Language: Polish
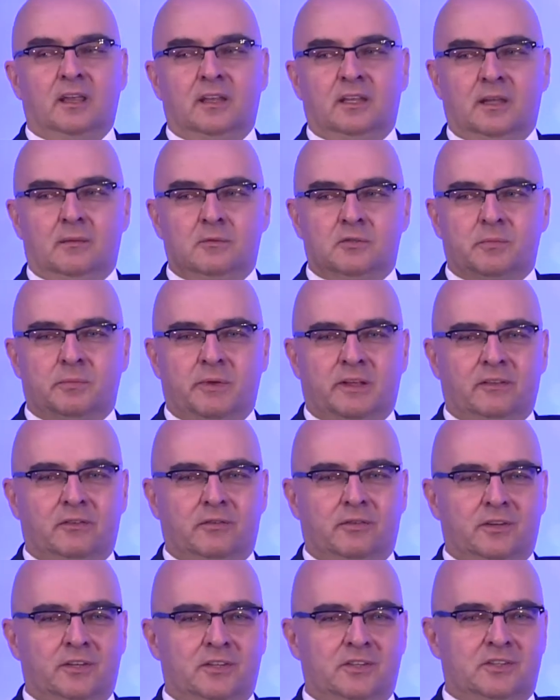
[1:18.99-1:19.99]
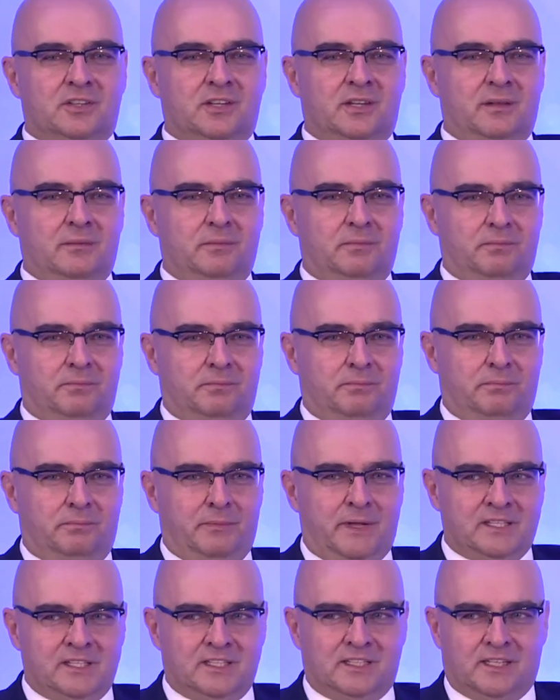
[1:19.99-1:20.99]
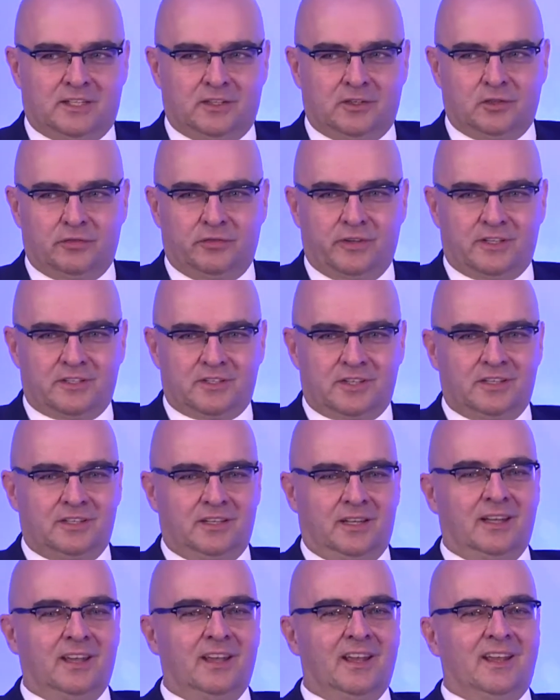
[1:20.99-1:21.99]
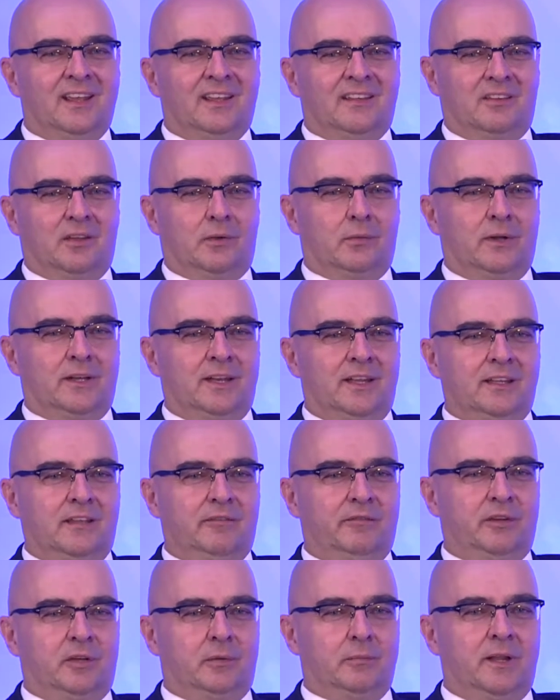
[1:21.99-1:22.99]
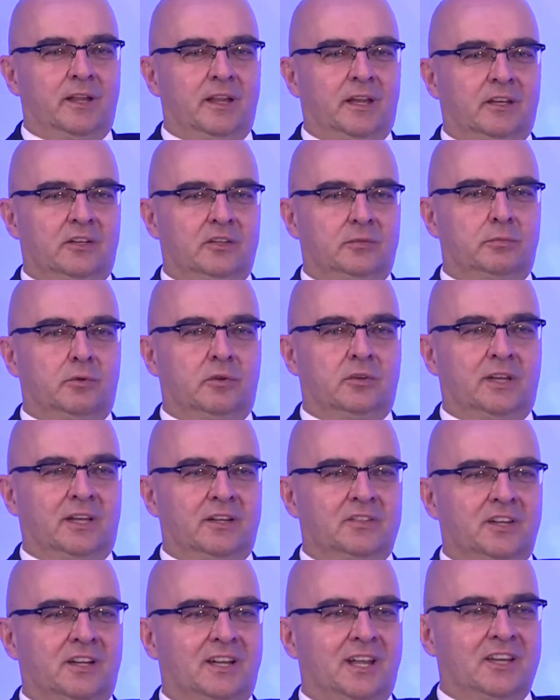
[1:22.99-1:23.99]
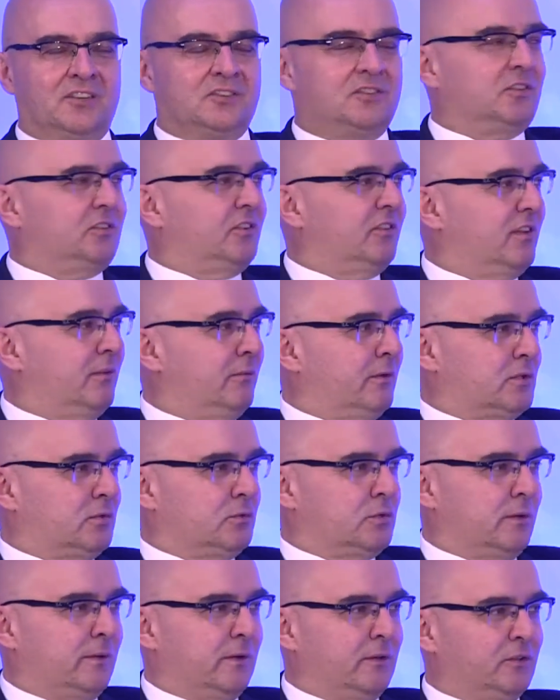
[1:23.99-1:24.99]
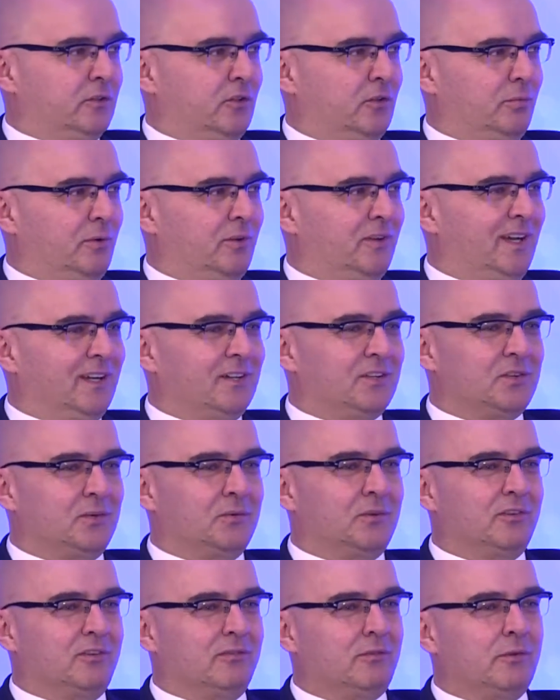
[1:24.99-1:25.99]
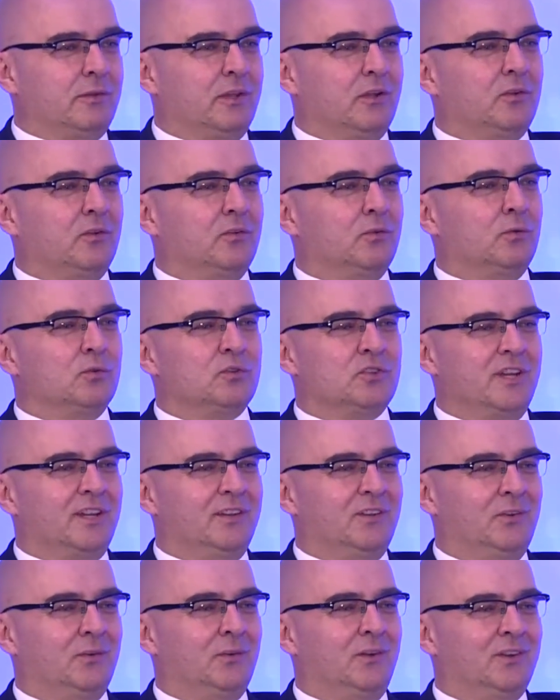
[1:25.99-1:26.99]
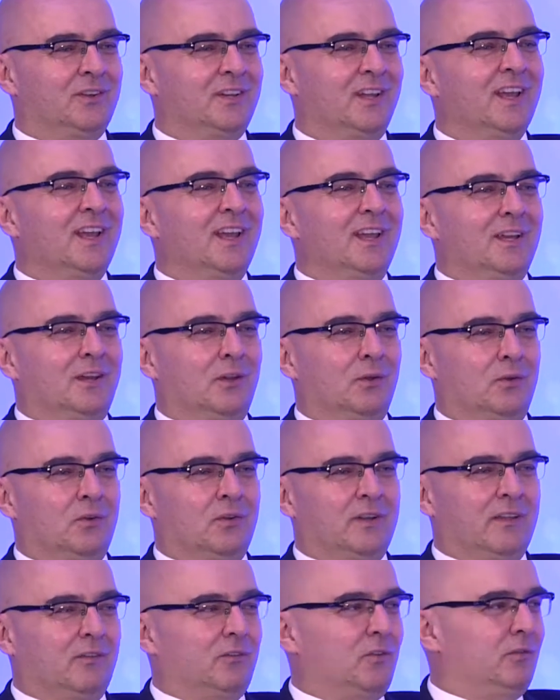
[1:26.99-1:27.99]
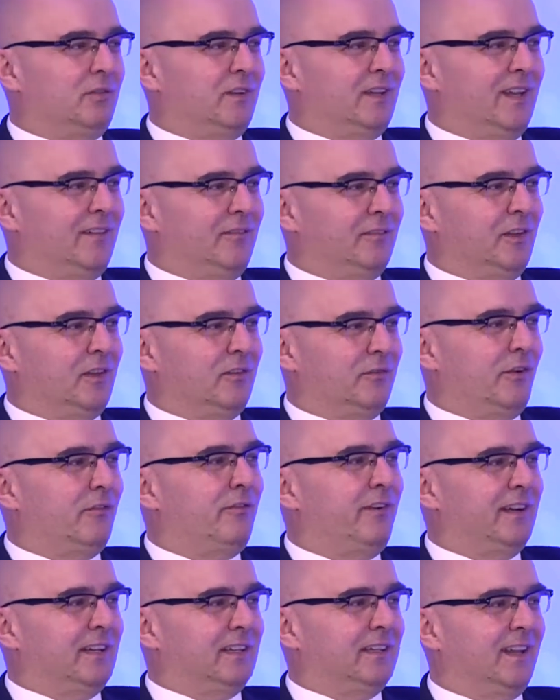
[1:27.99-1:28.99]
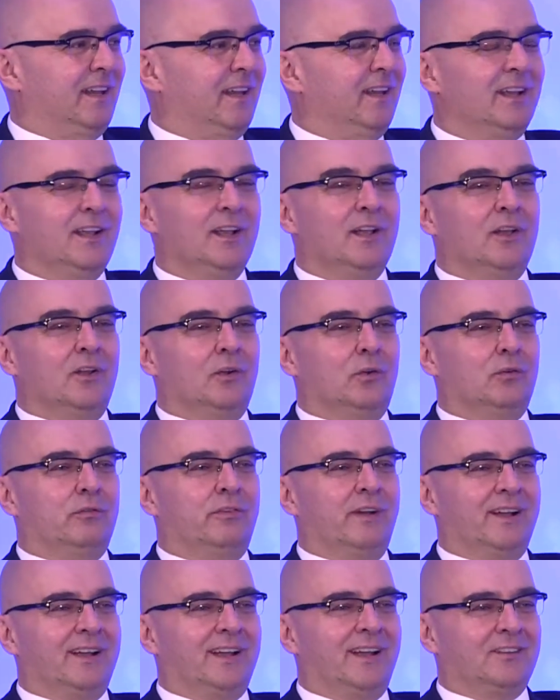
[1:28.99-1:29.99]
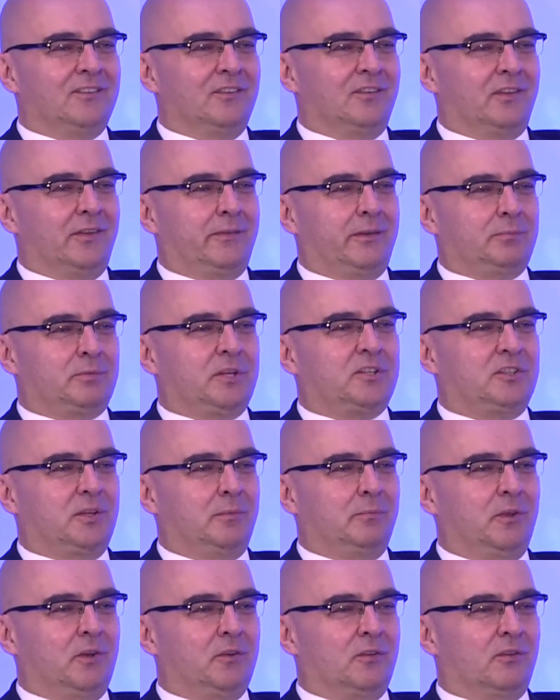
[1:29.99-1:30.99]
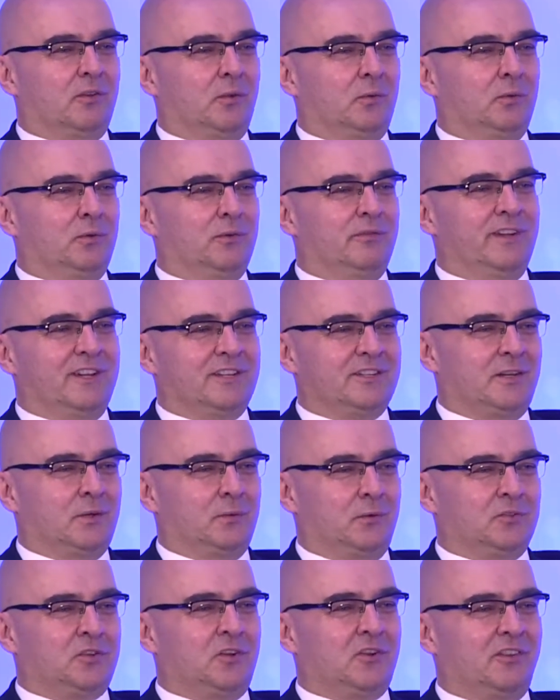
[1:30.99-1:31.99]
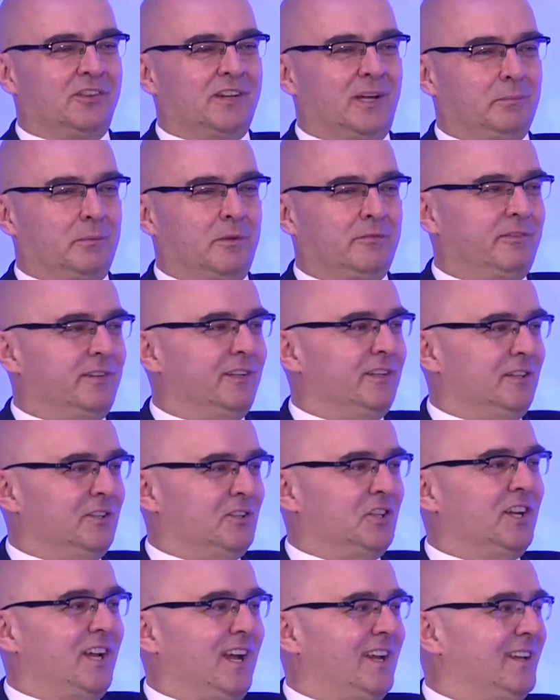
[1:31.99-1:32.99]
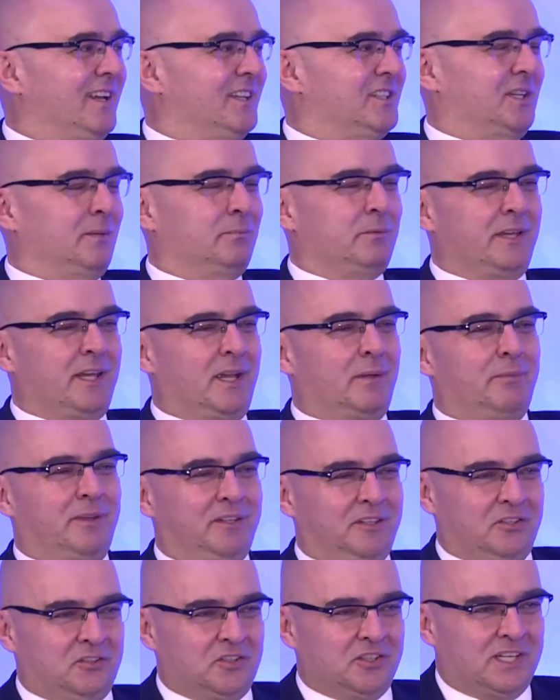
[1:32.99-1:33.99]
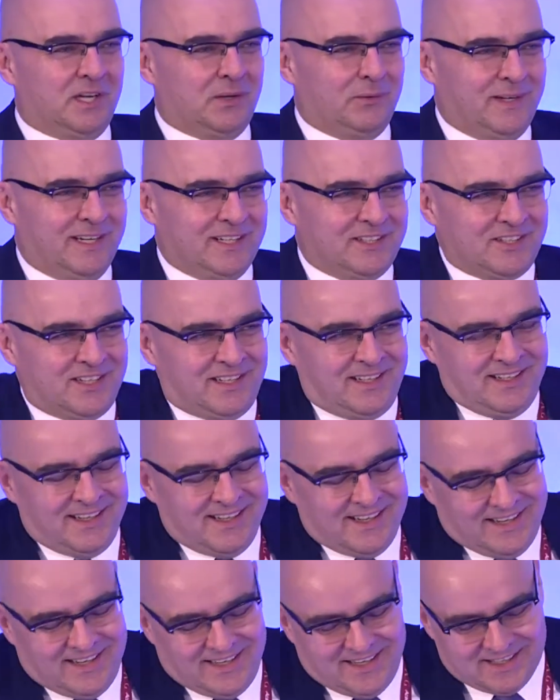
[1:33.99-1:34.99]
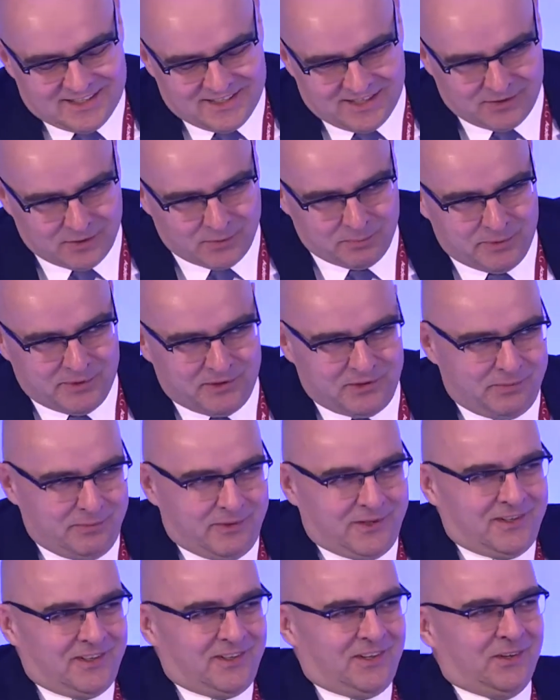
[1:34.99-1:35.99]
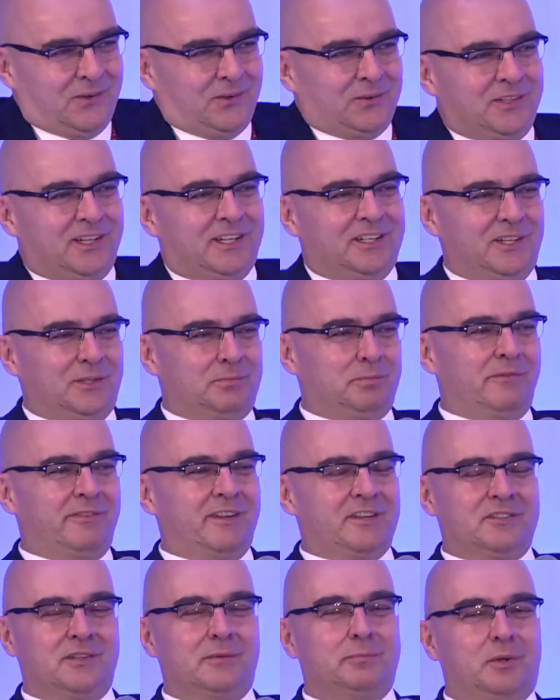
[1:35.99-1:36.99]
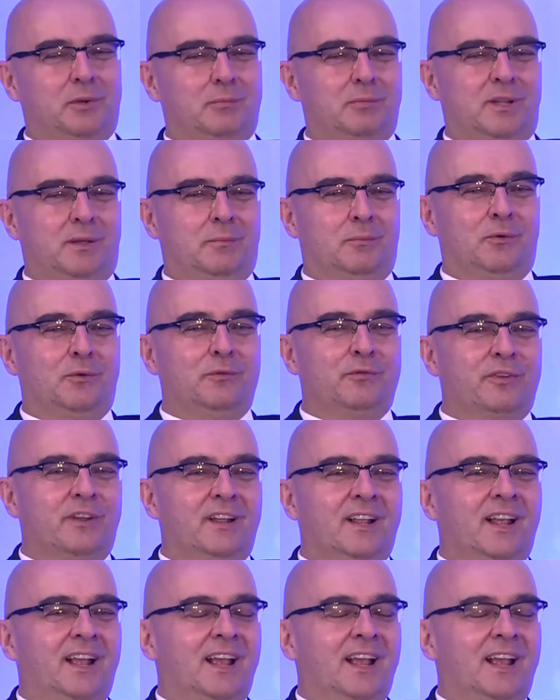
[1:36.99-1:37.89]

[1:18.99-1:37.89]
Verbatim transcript: Nie wiem, czy Państwo jeszcze macie takie doświadczenie zakładania firmy, ale kiedyś było tak, że każdy, kto założył działalność gospodarczą, dostawał niejako z urzędu od kilkunastu wydawnictw ofertę Uwaga, zostałeś przedsiębiorcą. Uważaj, Urząd Skarbowy czyha na ciebie. Jak będziesz czytał nasze czasopisma, no to unikniesz poważnych problemów.